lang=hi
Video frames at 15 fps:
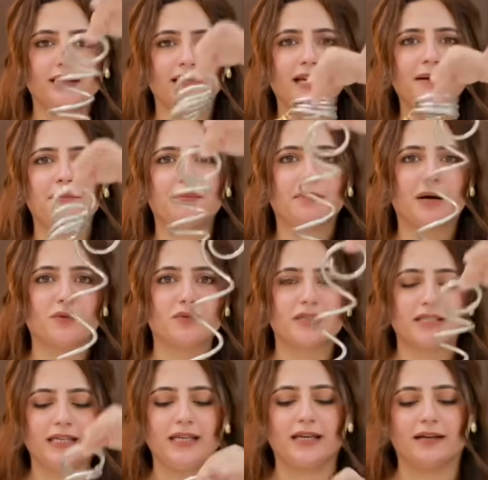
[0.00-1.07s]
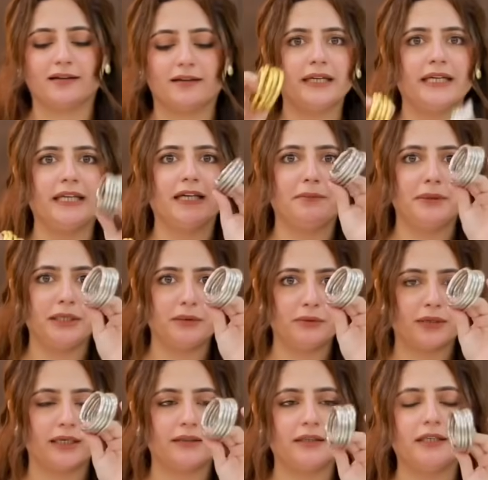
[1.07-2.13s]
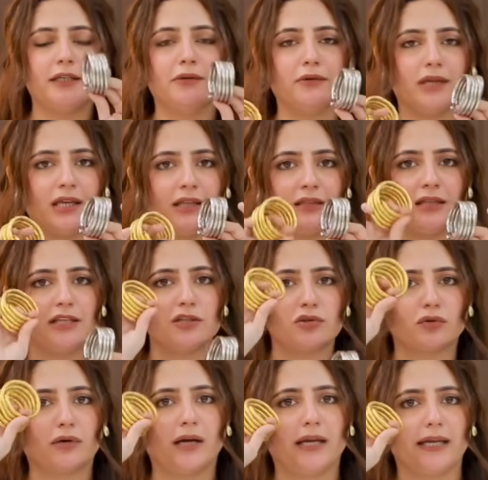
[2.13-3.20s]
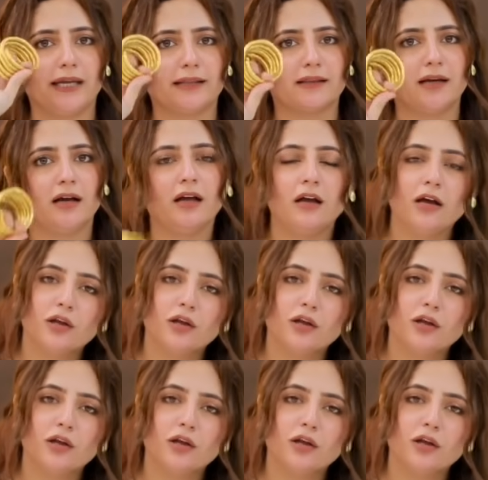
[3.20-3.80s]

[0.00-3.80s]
क्या बाउंसी है रेड ये भी 200 क्योंकि 300 का एक था